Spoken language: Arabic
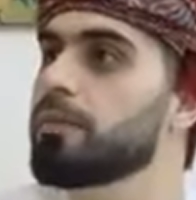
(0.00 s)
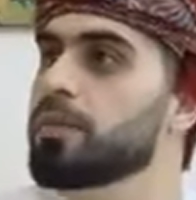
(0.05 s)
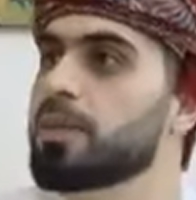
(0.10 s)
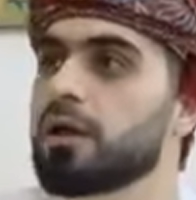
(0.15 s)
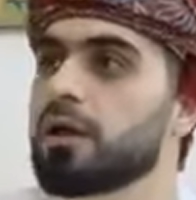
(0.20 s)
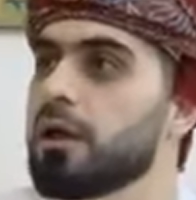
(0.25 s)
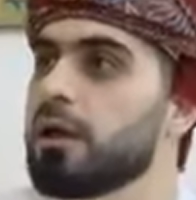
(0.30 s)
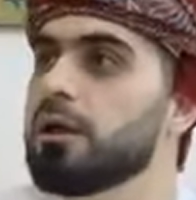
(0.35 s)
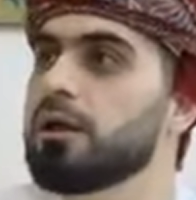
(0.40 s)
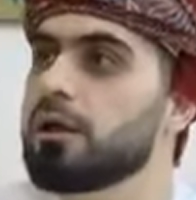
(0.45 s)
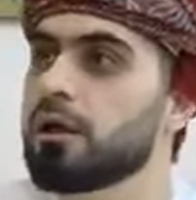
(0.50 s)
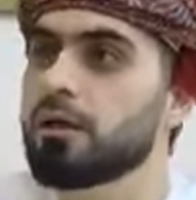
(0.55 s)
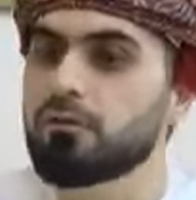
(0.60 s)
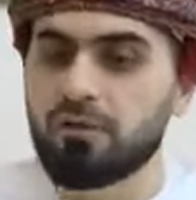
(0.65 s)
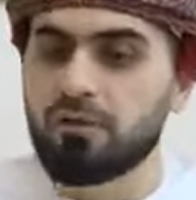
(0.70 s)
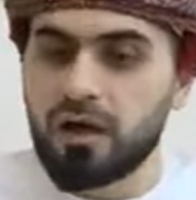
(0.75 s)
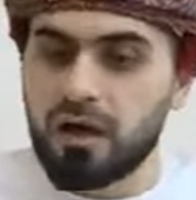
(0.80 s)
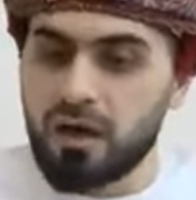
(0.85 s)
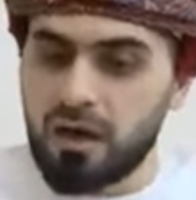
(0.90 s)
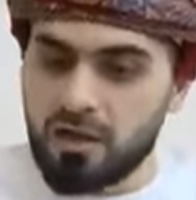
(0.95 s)
علة
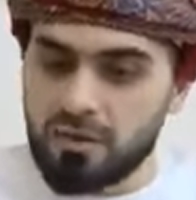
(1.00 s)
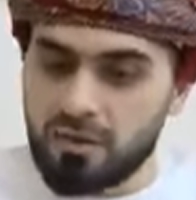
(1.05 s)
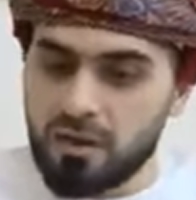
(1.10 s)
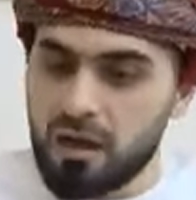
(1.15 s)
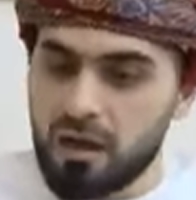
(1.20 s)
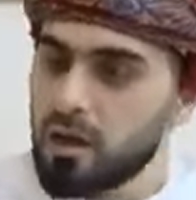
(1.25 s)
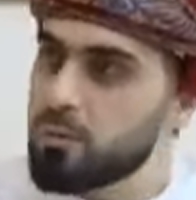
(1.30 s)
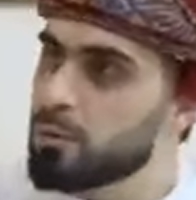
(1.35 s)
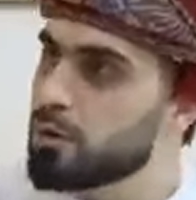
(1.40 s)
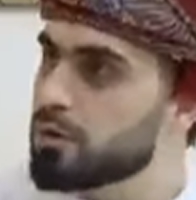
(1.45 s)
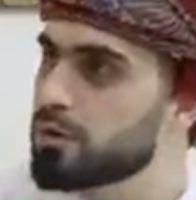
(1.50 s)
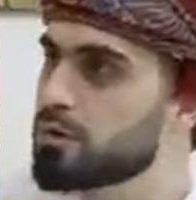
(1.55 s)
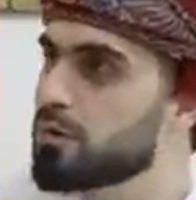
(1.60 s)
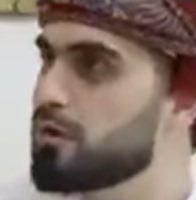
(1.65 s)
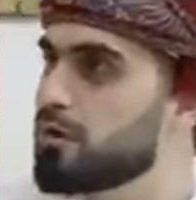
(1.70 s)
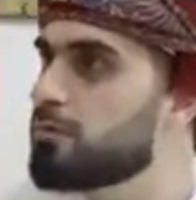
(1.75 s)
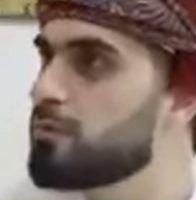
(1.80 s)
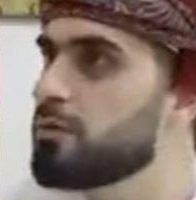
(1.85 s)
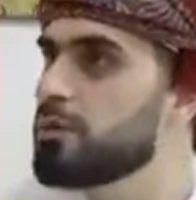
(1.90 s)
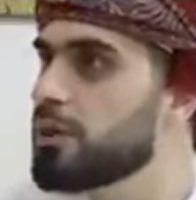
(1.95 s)
فهذا أمر
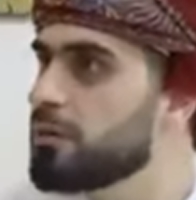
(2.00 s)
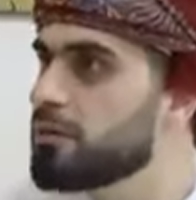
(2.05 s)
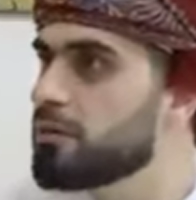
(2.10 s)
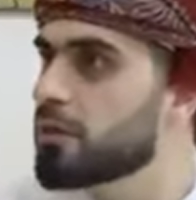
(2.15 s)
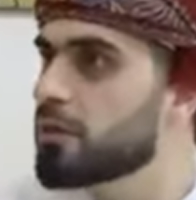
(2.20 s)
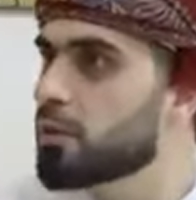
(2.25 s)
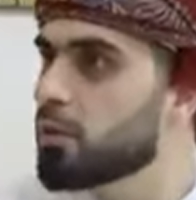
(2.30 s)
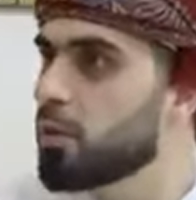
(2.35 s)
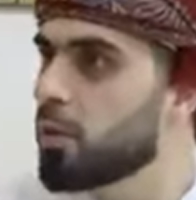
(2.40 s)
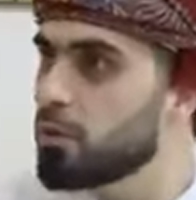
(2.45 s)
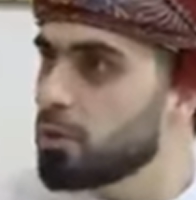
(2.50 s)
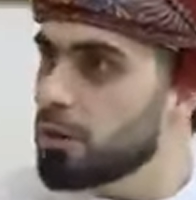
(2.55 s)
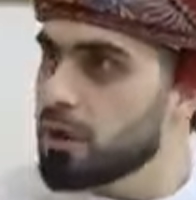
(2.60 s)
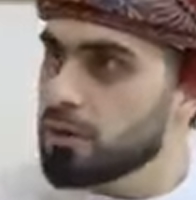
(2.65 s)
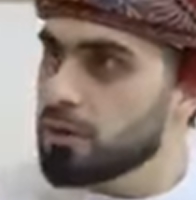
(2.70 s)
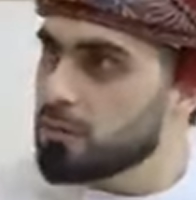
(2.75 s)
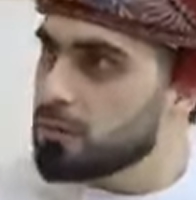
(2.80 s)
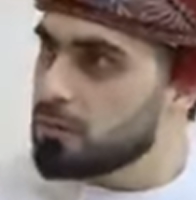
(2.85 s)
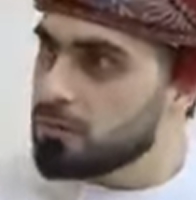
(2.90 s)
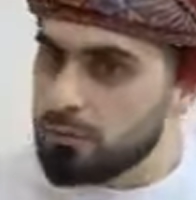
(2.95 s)
إضافي من عندك
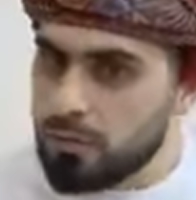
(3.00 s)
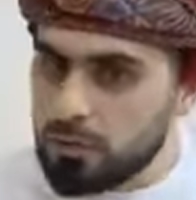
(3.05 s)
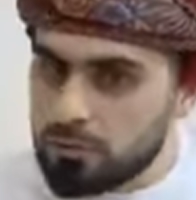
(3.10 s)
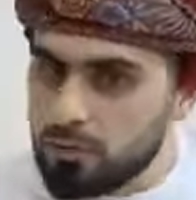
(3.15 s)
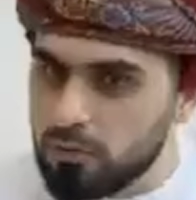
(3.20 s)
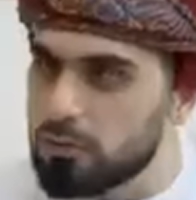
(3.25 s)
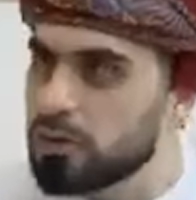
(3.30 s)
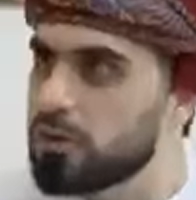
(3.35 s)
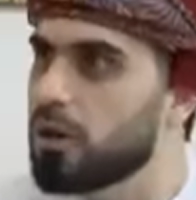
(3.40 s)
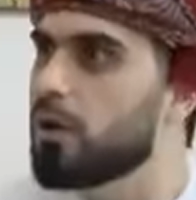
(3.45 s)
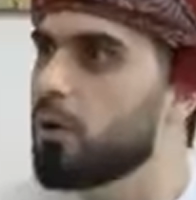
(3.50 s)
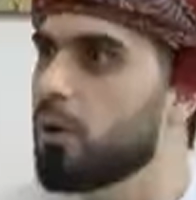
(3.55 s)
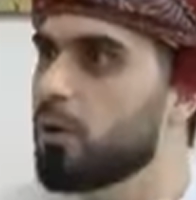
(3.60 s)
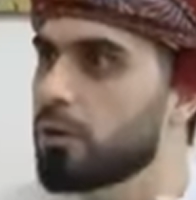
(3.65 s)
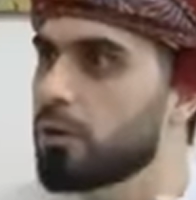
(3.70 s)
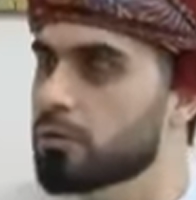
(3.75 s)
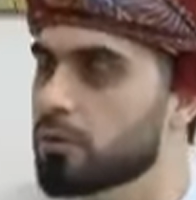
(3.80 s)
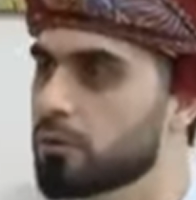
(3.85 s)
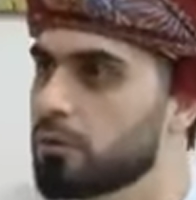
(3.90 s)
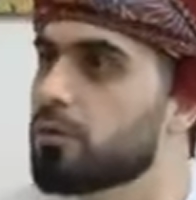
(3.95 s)
وهنا يدخل الهوى
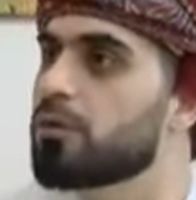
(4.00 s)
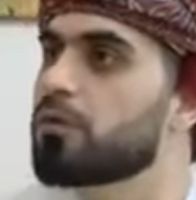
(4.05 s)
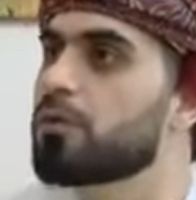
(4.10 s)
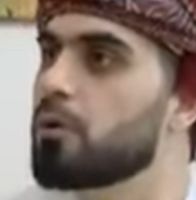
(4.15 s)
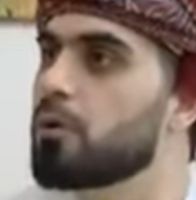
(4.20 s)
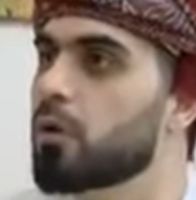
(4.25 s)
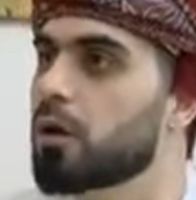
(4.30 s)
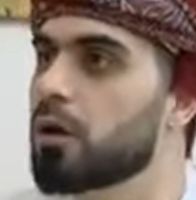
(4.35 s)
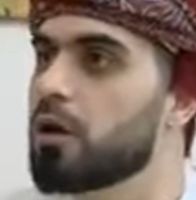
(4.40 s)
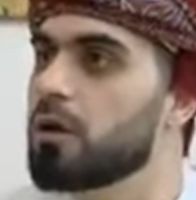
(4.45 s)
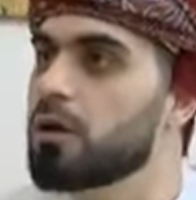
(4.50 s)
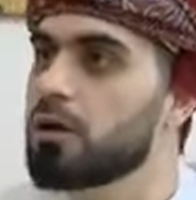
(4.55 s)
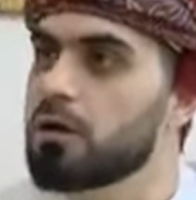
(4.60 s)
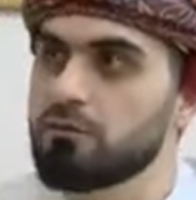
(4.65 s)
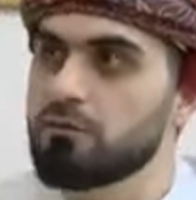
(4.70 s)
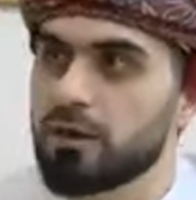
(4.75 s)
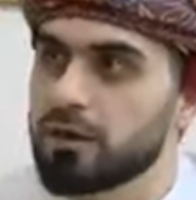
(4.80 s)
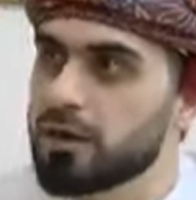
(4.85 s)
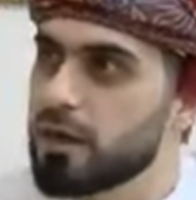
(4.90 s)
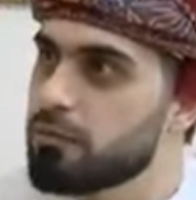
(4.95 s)
ويدخل الذوق
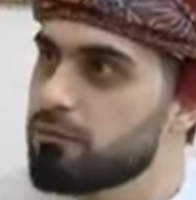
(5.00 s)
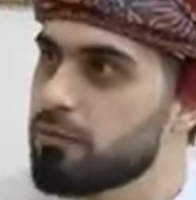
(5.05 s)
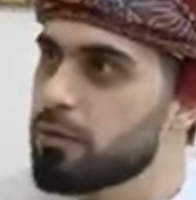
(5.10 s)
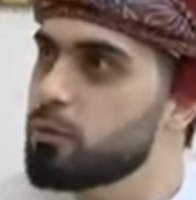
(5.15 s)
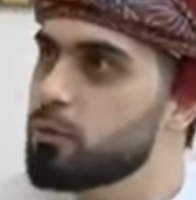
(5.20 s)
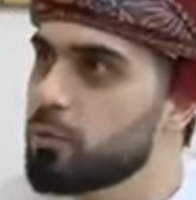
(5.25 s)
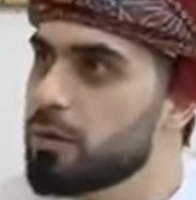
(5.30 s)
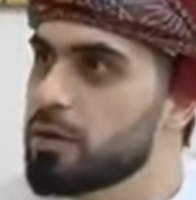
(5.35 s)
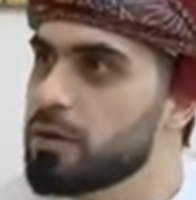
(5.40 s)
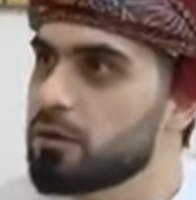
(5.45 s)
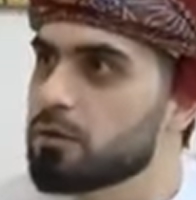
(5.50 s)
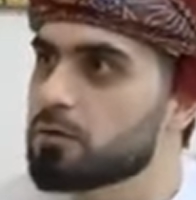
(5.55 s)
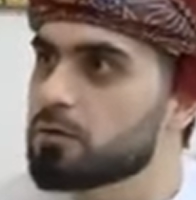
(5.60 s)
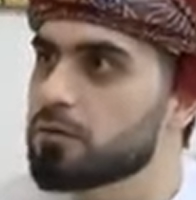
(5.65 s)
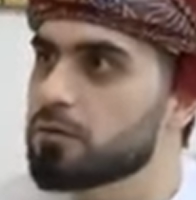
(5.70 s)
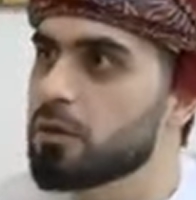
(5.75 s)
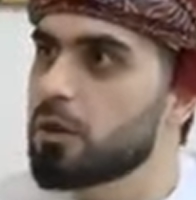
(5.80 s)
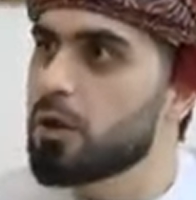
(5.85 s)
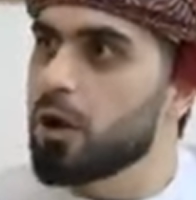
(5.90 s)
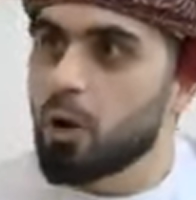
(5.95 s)
فكيف
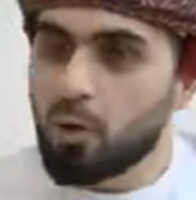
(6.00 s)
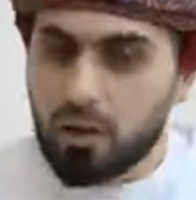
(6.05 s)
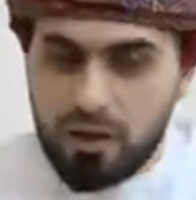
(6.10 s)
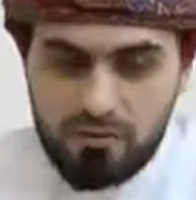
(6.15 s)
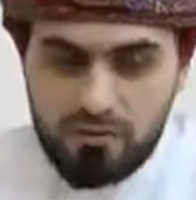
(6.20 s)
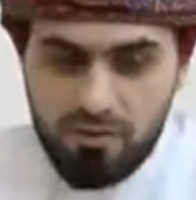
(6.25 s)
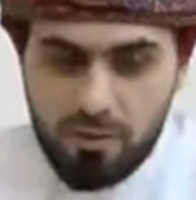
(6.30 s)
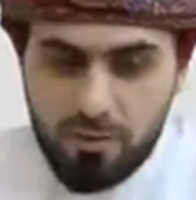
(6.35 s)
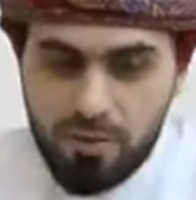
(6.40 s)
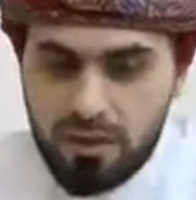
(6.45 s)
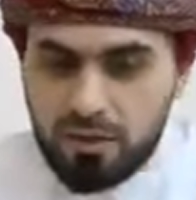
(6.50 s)
نميز أو كيف